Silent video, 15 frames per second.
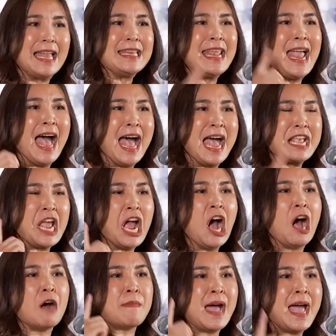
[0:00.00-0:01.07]
น อย่ายอ
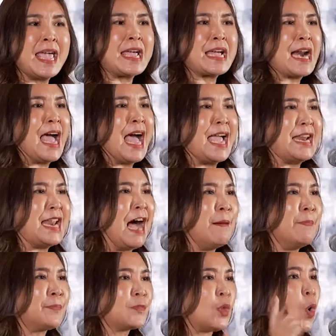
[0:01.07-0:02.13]
มให้ใคร
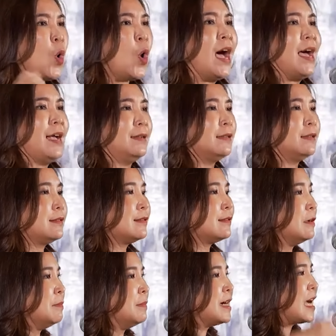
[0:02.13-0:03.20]
ทำตัว
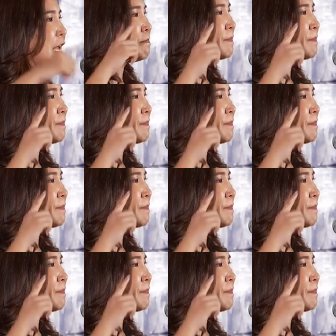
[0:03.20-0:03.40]
เหมือน